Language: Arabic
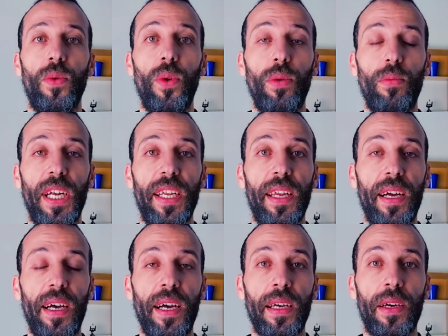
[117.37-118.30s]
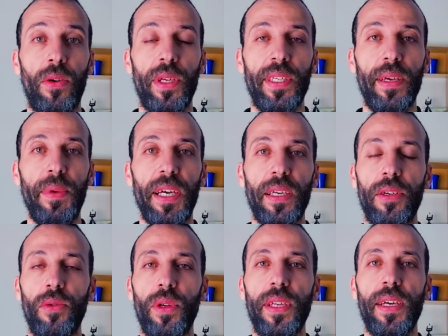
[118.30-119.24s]
كل من رآك
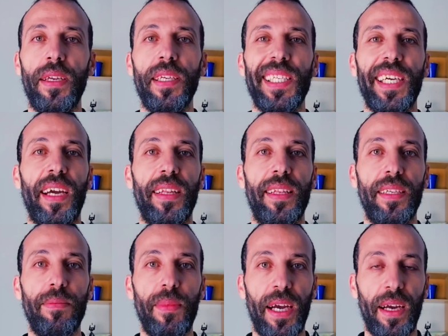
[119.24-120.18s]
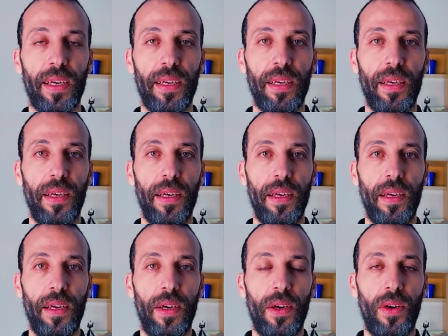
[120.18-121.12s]
وسمعك يريد أن يتحدث معك
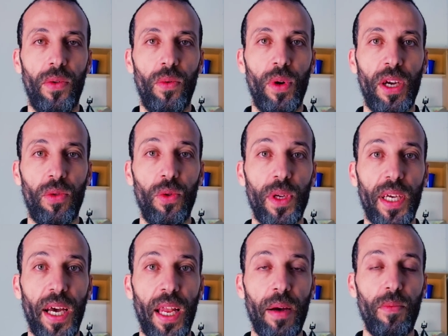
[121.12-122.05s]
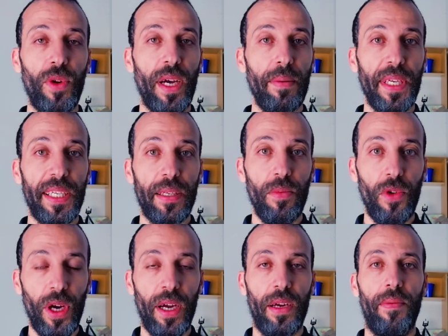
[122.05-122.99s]
ويكون كلامك
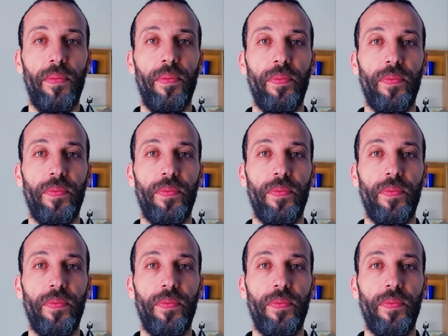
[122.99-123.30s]
مسموع